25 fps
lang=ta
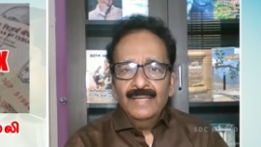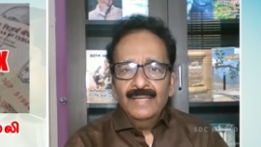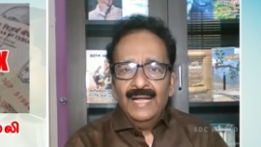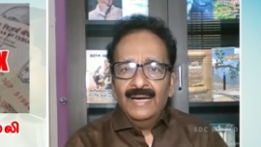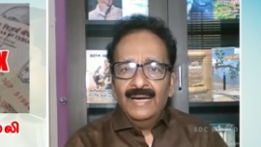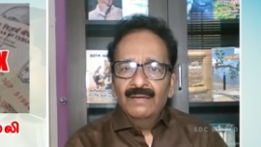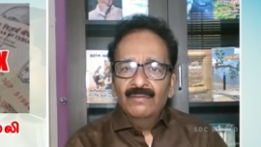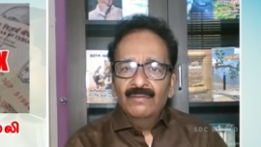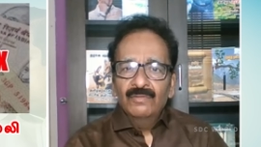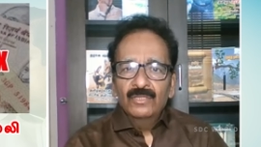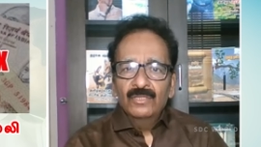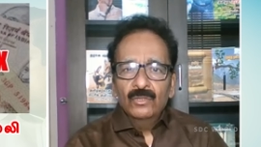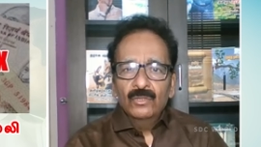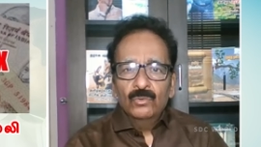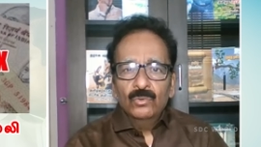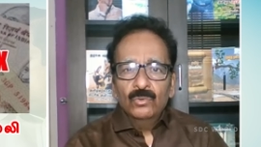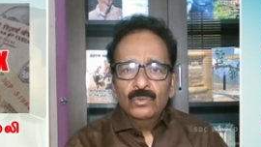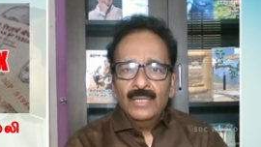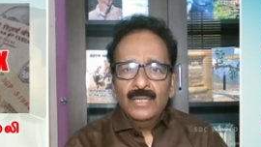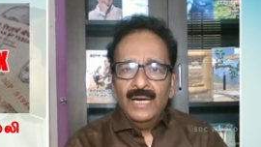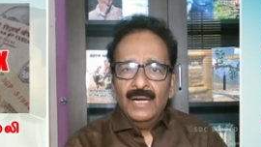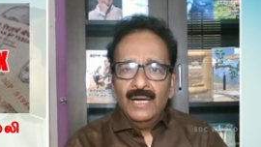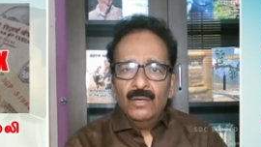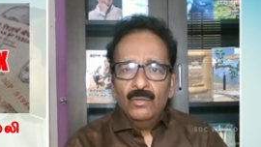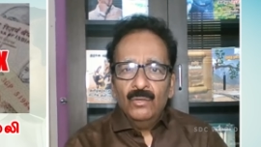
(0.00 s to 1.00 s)
நாங்கள் வந்து
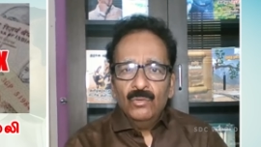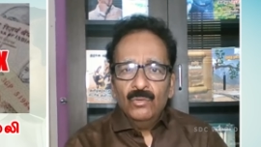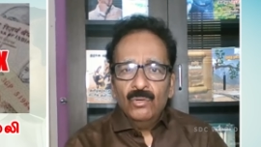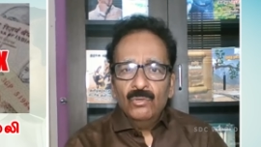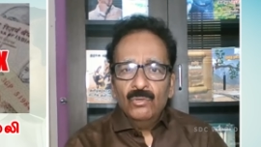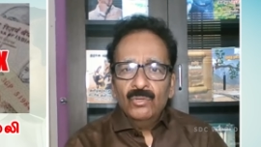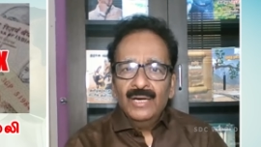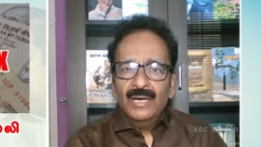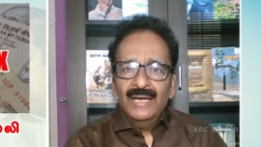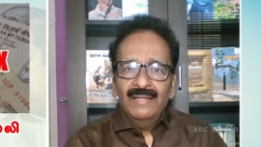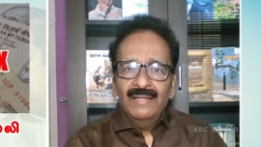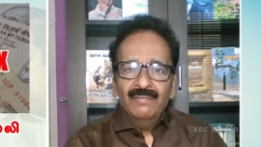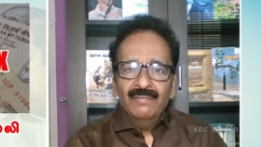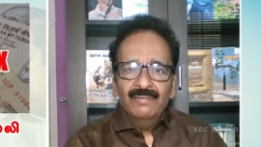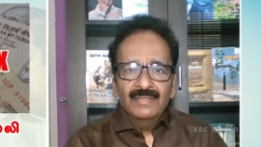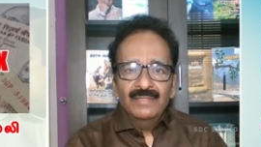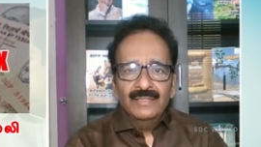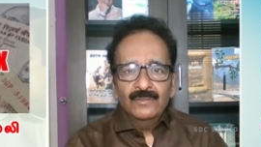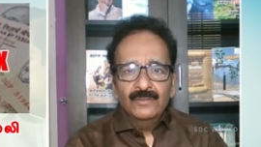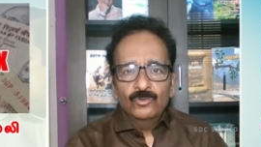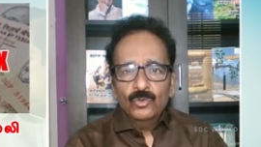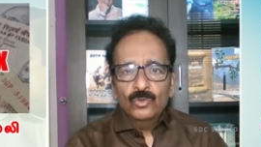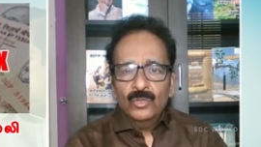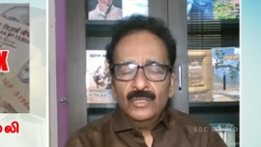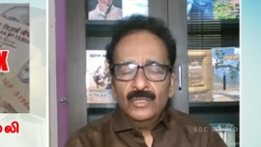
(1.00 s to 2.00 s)
குட்கா குடோன்களை
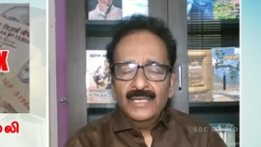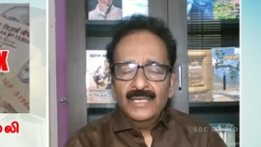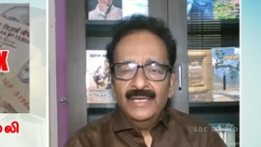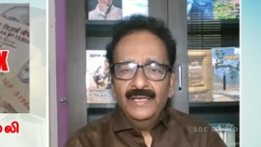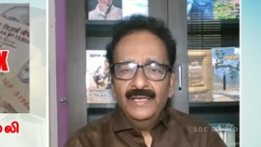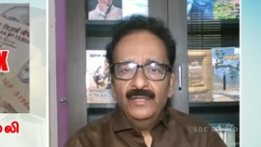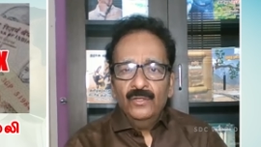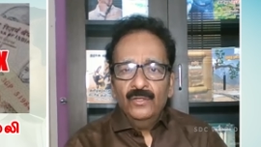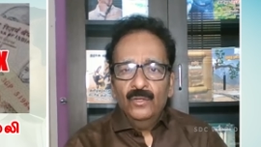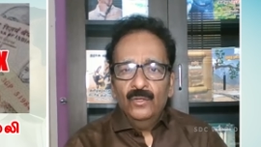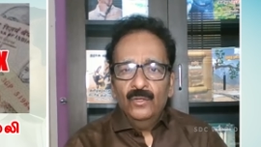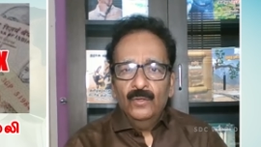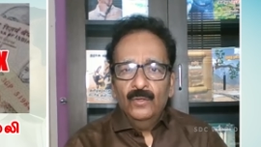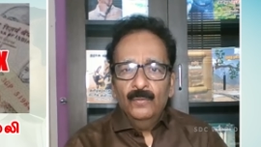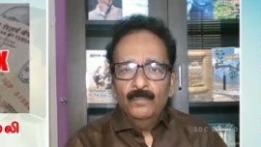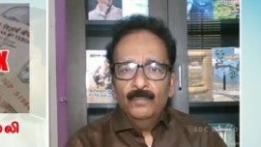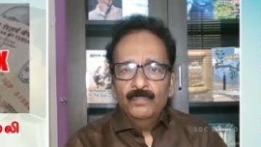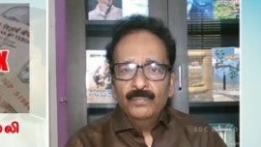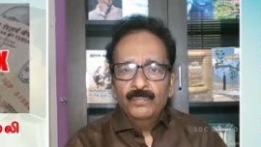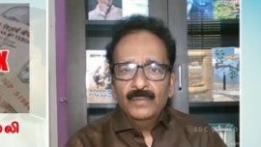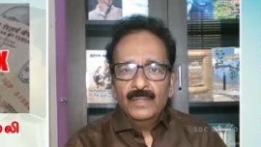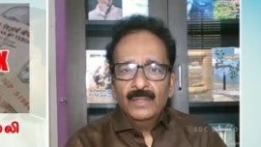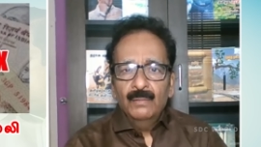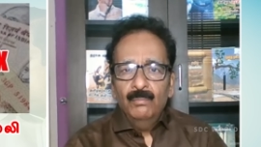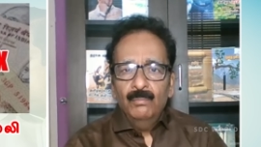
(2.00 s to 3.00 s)
வந்து சோதனையிட்டோம்
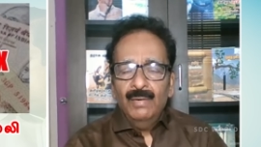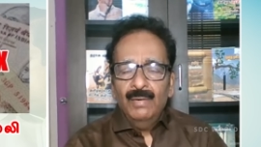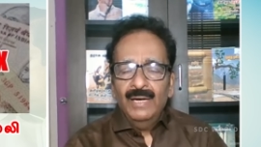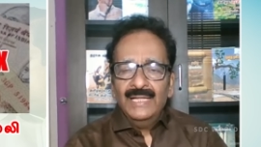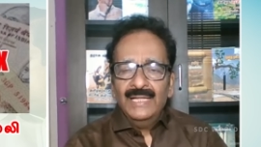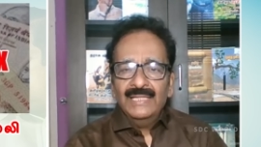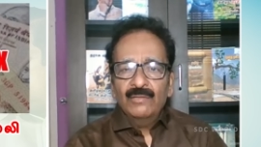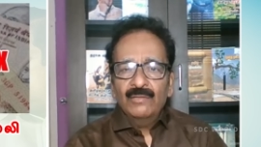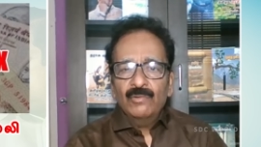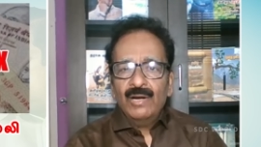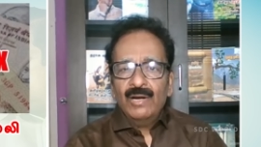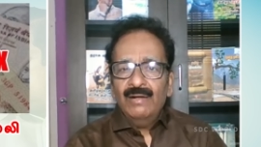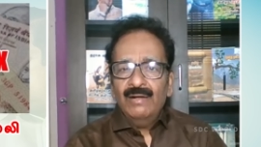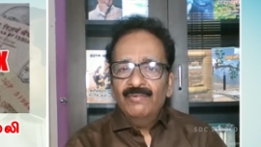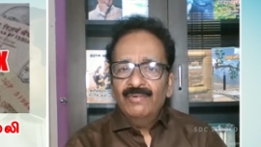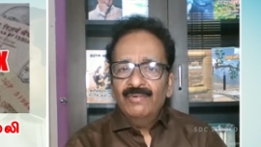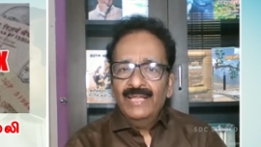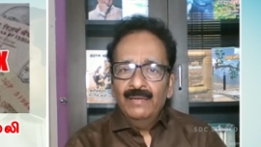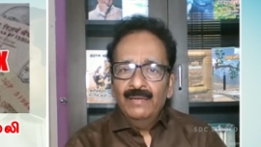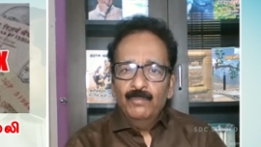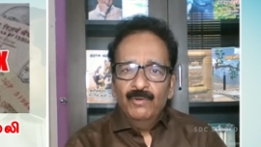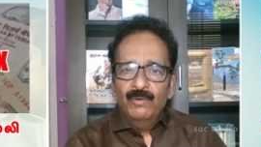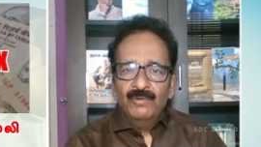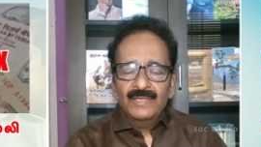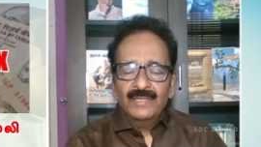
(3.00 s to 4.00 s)
மாதவராவ்
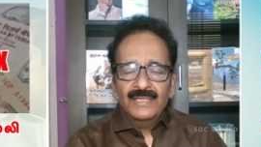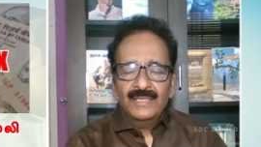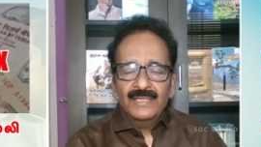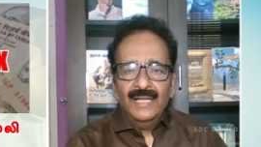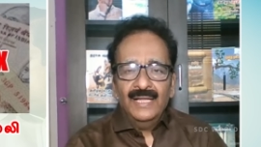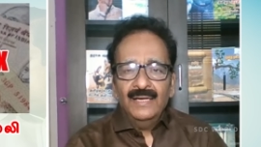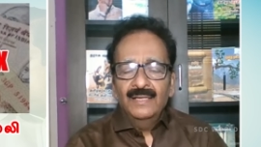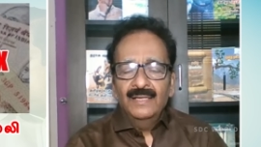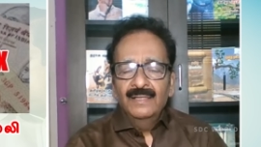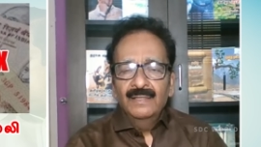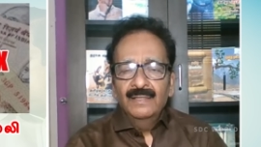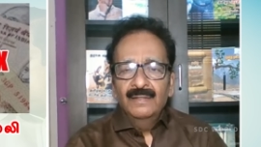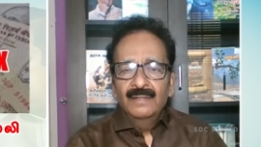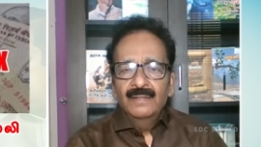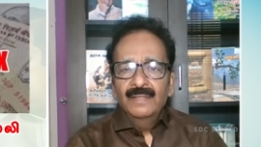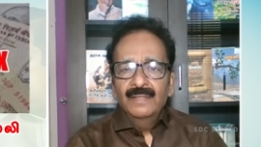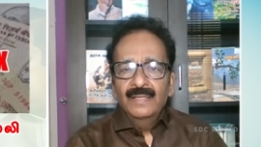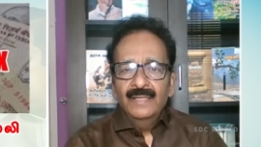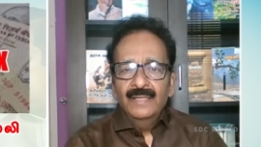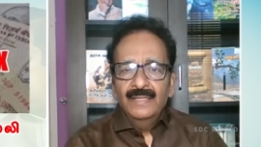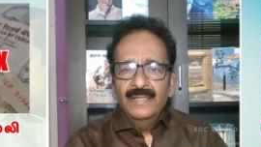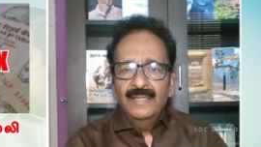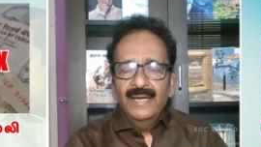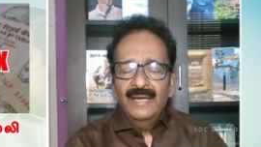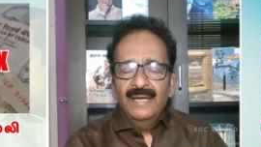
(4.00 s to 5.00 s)
என்பவர் தான்
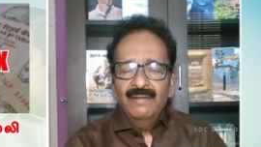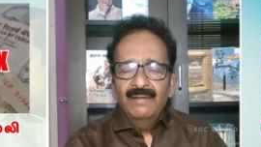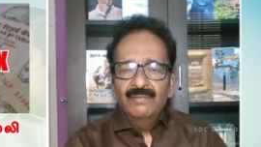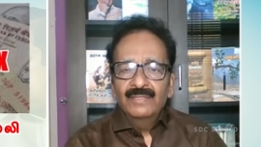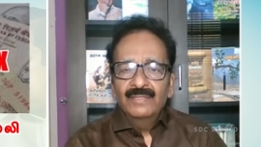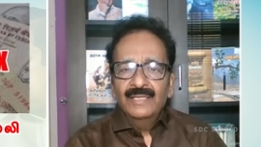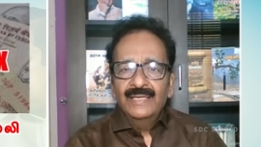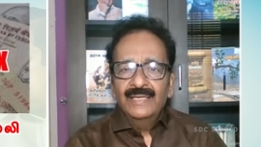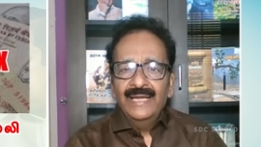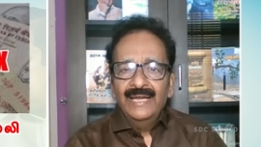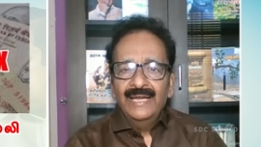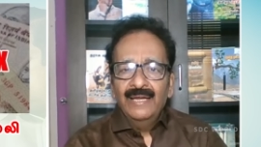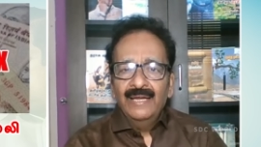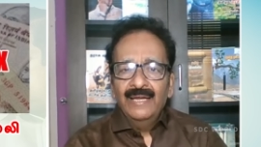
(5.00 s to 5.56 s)
இதில் வந்து